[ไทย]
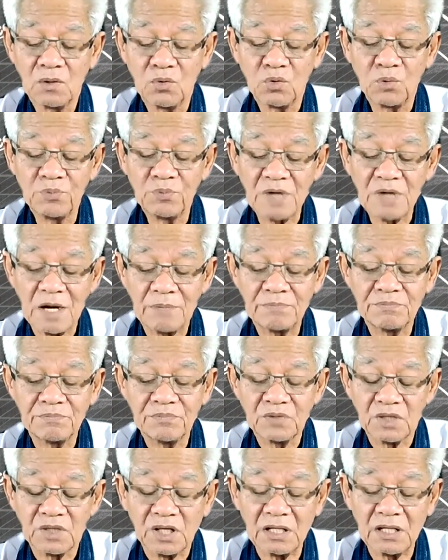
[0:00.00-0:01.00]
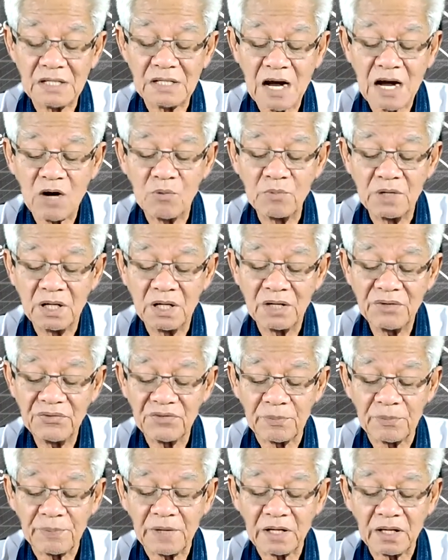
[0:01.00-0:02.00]
ลุมดำกินดาวเหมือน
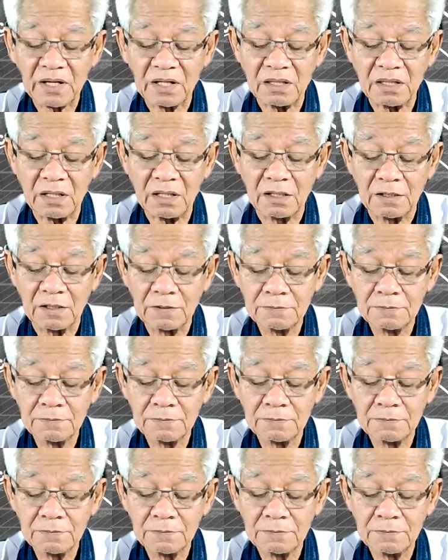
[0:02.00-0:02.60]
สปาเกตตี้ต้อง